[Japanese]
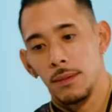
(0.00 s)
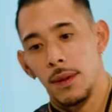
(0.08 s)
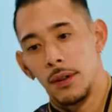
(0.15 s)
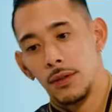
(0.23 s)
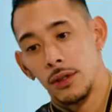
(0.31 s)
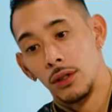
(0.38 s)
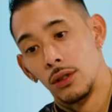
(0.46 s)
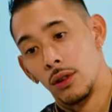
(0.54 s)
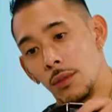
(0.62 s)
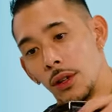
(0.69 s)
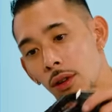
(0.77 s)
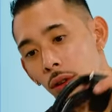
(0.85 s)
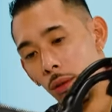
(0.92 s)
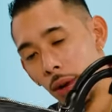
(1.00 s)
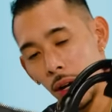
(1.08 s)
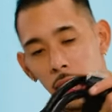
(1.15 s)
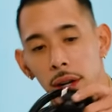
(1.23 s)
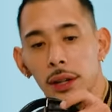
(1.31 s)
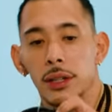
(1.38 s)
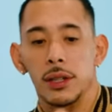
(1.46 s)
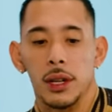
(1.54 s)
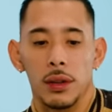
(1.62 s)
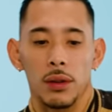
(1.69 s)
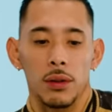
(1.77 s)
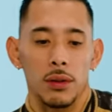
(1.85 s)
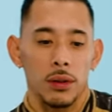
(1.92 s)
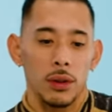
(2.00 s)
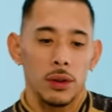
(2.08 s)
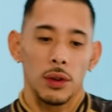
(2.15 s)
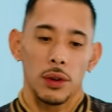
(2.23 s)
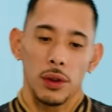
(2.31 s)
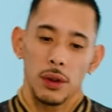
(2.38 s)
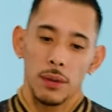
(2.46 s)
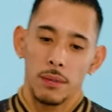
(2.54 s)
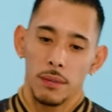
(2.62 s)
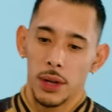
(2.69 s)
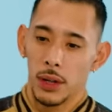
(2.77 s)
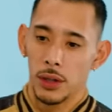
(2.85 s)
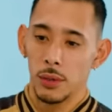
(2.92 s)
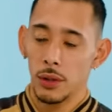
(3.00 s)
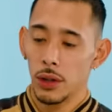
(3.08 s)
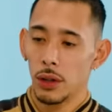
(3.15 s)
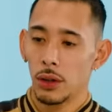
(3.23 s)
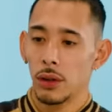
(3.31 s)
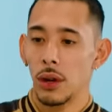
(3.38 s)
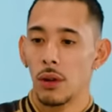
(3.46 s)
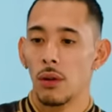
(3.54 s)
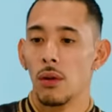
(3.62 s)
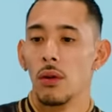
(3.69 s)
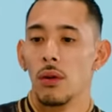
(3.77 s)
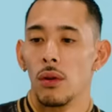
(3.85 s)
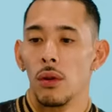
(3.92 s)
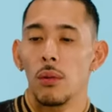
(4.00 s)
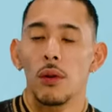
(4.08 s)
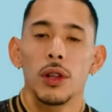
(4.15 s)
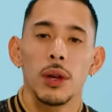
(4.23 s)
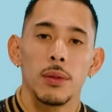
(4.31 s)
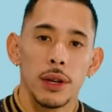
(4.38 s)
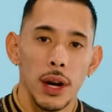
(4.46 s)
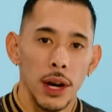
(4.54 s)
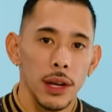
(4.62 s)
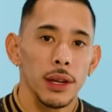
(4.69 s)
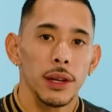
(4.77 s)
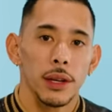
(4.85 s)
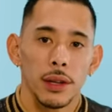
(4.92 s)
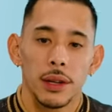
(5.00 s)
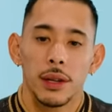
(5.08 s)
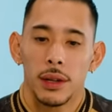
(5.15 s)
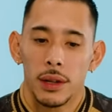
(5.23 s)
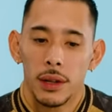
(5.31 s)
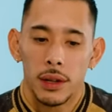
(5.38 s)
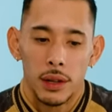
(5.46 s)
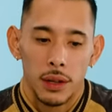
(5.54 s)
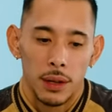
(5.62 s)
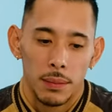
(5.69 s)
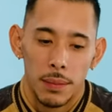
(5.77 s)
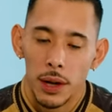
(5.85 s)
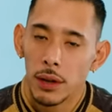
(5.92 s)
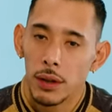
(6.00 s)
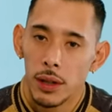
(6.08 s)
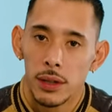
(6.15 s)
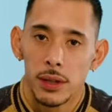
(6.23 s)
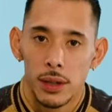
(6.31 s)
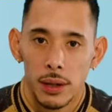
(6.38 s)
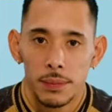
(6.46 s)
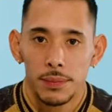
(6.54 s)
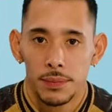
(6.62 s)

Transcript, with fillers: まあ普通のヴィトンのバッグなんですけどまあ自分にとってはこう思い出深いバッグですね。